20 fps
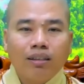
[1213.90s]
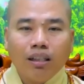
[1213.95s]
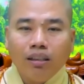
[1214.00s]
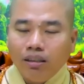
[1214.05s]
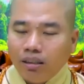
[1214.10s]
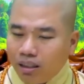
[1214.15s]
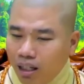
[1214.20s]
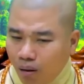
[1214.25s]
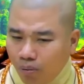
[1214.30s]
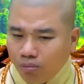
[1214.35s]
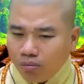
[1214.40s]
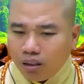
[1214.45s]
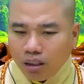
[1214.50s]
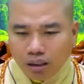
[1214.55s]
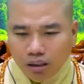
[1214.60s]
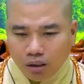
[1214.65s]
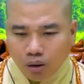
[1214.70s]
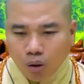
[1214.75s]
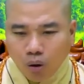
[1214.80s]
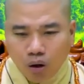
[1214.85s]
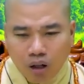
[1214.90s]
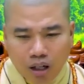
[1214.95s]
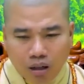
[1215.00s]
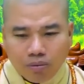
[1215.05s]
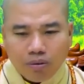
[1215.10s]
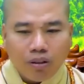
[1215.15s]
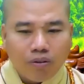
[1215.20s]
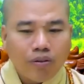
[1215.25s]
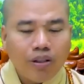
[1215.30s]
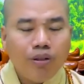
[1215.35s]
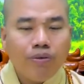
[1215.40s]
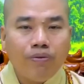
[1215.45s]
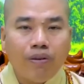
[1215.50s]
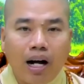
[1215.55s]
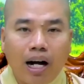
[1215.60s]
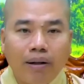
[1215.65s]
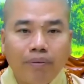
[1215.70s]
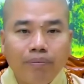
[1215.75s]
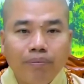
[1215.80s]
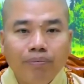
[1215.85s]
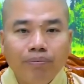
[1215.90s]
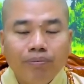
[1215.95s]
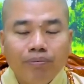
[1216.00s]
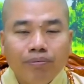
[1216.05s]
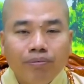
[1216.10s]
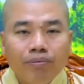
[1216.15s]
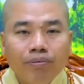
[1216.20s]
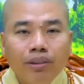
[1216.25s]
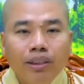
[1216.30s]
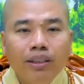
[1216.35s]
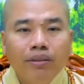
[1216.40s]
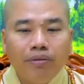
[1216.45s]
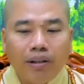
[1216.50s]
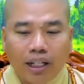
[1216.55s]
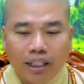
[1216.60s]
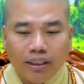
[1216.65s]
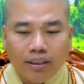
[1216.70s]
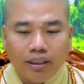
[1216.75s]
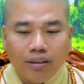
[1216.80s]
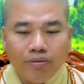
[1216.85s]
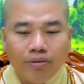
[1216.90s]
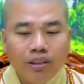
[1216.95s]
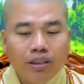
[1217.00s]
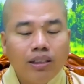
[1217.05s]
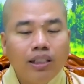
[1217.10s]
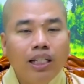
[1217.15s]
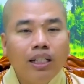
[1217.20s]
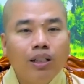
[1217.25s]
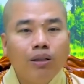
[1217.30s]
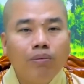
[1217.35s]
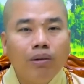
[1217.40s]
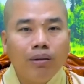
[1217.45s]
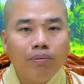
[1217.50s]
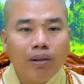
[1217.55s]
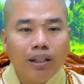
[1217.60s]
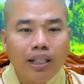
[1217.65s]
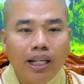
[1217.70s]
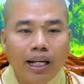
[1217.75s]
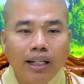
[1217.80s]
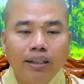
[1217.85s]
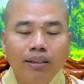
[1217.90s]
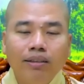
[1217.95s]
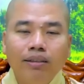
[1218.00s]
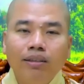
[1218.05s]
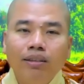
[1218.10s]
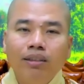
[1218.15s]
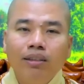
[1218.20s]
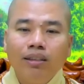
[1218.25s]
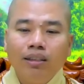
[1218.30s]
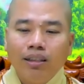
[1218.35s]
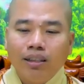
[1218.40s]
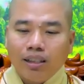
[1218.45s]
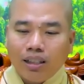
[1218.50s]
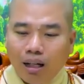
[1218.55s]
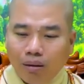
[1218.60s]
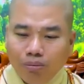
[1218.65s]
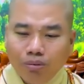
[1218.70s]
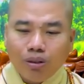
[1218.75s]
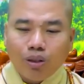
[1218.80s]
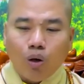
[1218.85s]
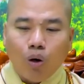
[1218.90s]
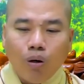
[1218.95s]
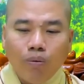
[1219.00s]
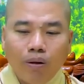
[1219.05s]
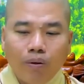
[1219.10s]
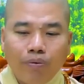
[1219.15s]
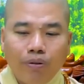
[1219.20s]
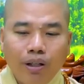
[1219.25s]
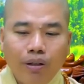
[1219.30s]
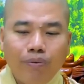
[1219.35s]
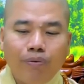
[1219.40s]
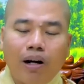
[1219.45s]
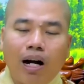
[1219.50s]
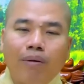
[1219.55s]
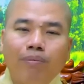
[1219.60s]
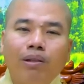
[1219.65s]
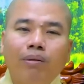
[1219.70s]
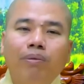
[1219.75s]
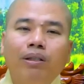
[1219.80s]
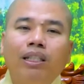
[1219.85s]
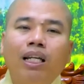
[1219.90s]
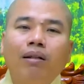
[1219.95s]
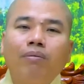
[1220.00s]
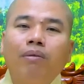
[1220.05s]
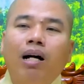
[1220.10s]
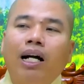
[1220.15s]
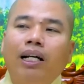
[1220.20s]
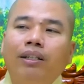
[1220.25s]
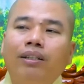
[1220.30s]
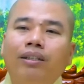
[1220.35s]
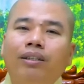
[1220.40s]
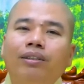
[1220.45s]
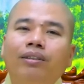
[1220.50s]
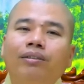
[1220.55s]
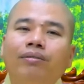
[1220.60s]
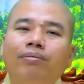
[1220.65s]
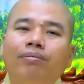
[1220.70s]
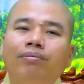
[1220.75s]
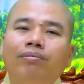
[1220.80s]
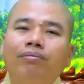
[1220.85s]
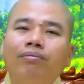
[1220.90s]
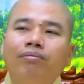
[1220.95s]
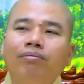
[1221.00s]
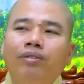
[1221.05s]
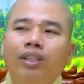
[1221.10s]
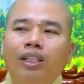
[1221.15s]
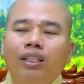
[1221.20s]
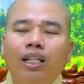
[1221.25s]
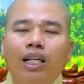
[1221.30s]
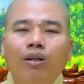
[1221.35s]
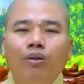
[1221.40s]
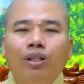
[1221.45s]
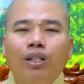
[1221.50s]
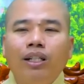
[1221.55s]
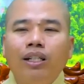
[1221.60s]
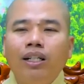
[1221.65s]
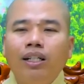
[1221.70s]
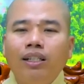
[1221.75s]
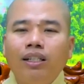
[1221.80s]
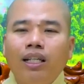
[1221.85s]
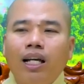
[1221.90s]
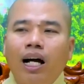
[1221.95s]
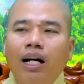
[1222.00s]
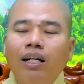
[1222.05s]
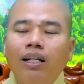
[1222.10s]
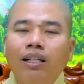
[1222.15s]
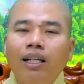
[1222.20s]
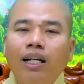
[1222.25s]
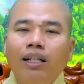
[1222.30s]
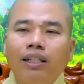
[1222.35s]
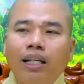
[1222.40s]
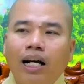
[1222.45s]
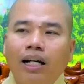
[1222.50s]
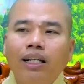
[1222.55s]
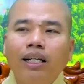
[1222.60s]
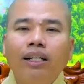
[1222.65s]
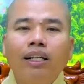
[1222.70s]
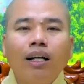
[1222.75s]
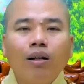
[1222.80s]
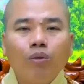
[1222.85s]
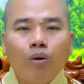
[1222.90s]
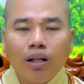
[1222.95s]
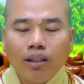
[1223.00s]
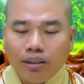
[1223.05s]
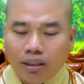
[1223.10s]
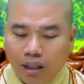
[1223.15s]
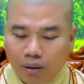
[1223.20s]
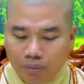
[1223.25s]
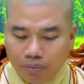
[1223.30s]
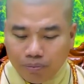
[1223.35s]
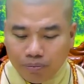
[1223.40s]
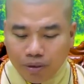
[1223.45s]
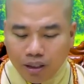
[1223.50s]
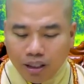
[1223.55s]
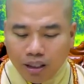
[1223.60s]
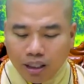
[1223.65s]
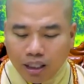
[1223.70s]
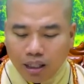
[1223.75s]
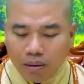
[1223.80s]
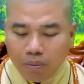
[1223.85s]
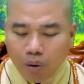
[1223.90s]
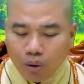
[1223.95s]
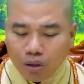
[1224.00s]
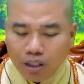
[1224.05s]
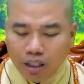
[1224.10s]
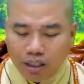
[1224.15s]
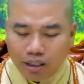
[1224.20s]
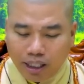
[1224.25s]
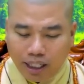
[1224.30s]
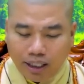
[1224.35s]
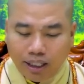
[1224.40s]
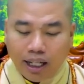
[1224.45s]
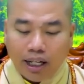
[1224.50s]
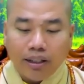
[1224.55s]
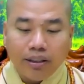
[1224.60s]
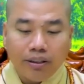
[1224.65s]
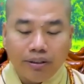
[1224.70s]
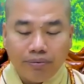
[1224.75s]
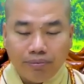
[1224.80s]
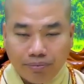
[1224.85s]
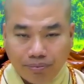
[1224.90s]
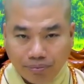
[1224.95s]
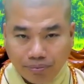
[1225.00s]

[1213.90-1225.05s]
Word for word: từ công từ của không được phí phạm như vậy thì phương duyên của mình mới dài công của mà phí phạm thì mình thất bại rồi những điều những đức nhở nhắc nhở đây rất quan trọng cái buổi chia sẻ này